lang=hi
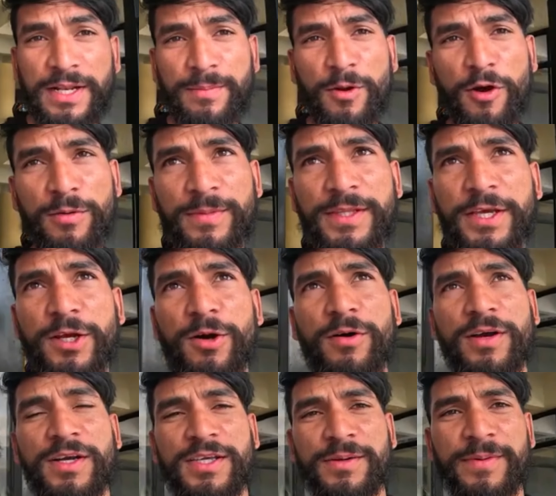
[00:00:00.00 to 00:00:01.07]
पिछले ब्लॉग में देखा
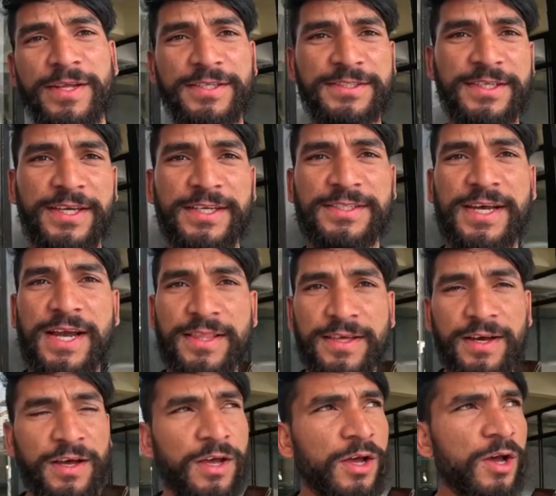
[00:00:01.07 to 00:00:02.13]
होगा कि मैं ऋषिकेश आया
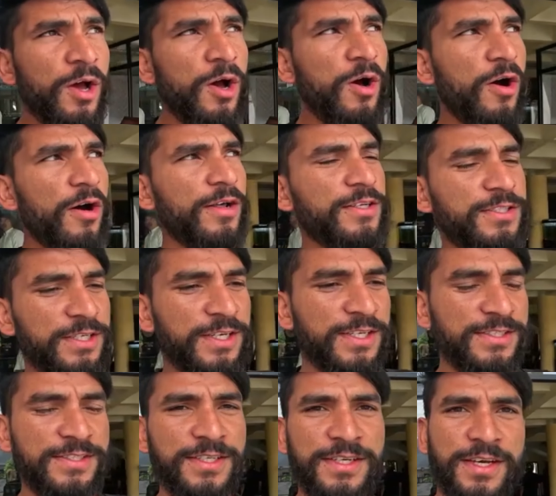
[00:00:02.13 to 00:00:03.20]
था और
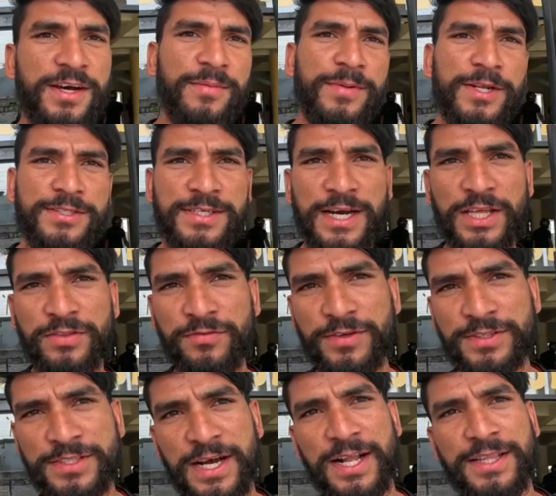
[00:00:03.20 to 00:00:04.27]
ऋषिकेश से मेरे साथ
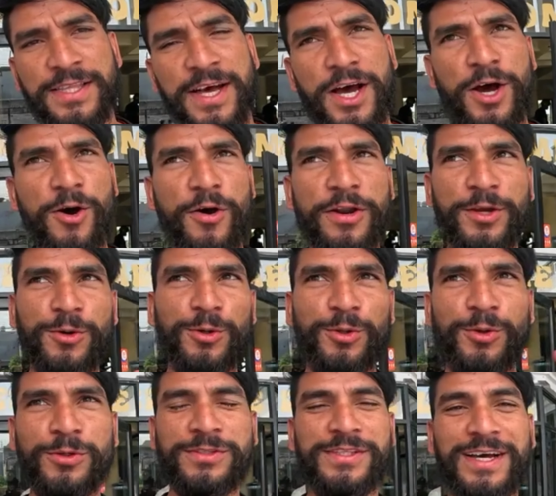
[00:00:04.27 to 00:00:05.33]
विशाल था और एक और
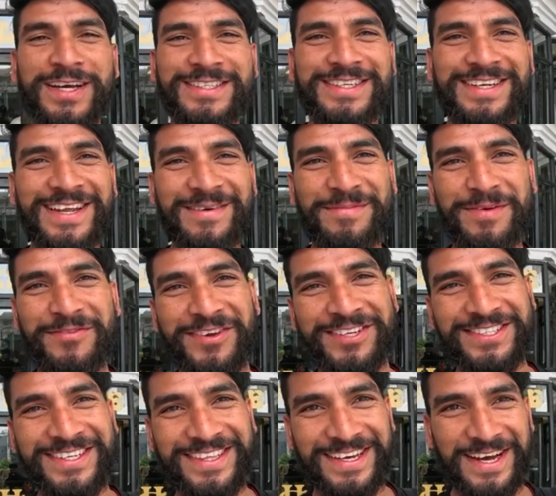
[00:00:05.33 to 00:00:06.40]
दोस्त था जिन्हें अपने
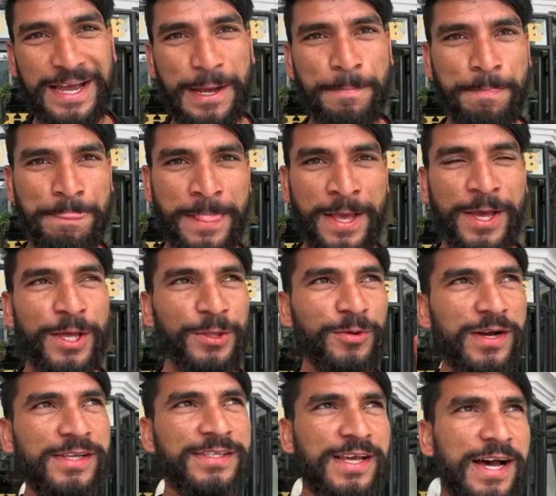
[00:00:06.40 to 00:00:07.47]
फेस नहीं दिखाया तो